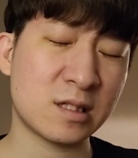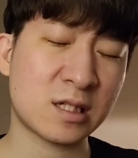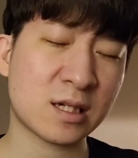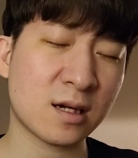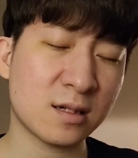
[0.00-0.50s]

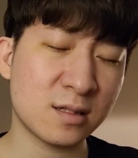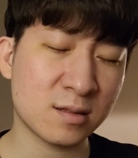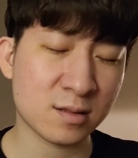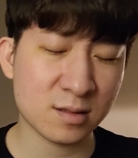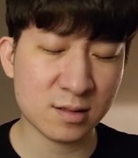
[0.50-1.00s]
近く
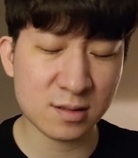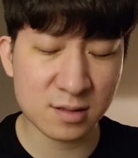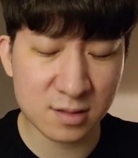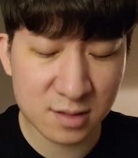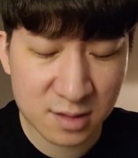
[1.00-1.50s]
に
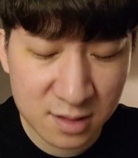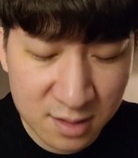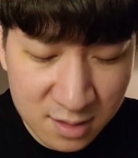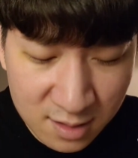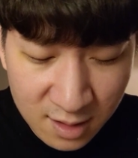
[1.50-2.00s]

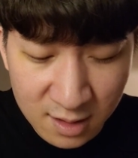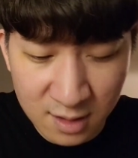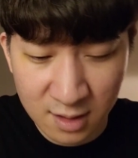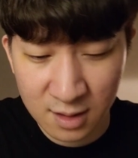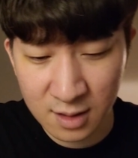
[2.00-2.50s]
住んでい
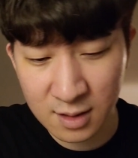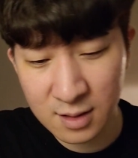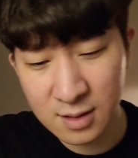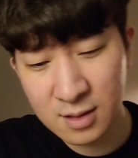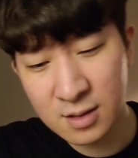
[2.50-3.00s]
たら
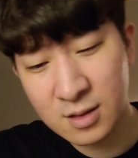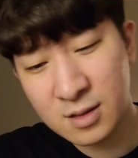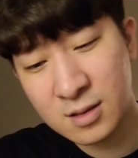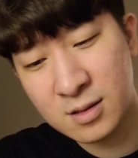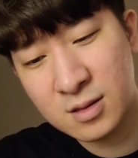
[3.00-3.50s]

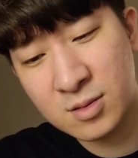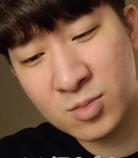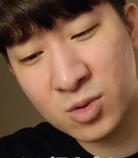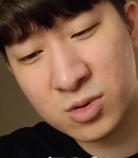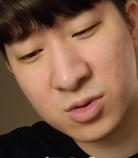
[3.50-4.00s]

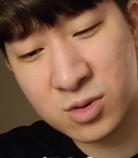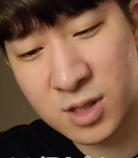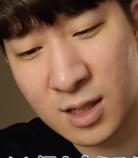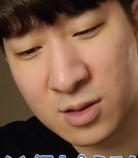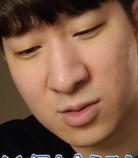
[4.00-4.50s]
もっと
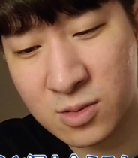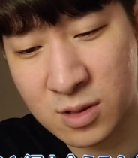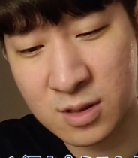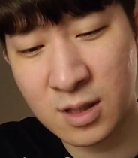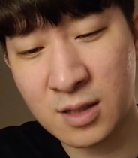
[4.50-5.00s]
ちゃんと
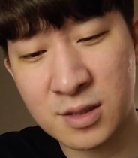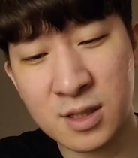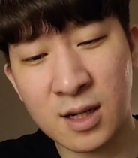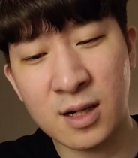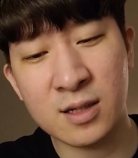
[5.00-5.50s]
たく
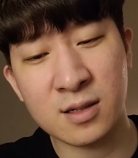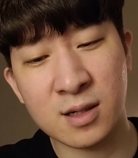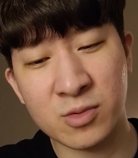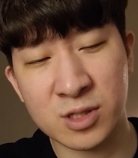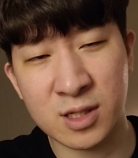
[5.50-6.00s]
さん会える
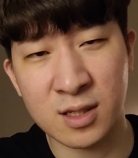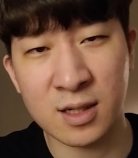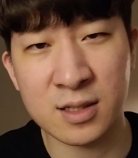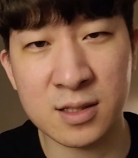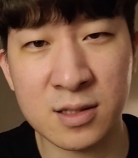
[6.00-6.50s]
かもしれ
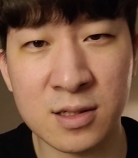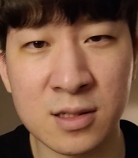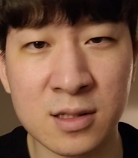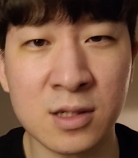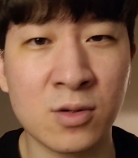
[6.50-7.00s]
ない
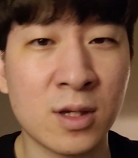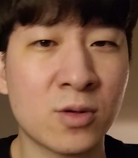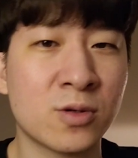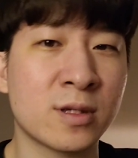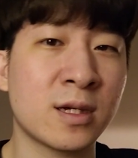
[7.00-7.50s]
し、いろんなこ
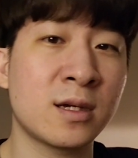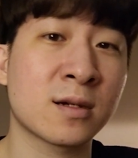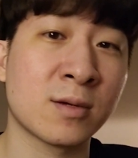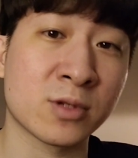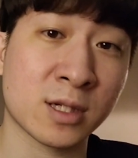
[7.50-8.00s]
とができる
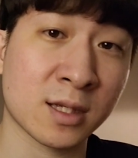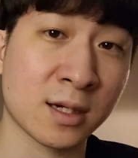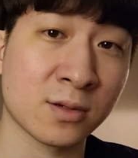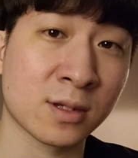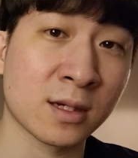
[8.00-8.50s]
かもしれな
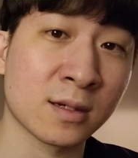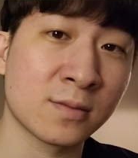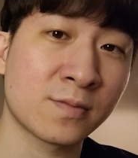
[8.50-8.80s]
いので、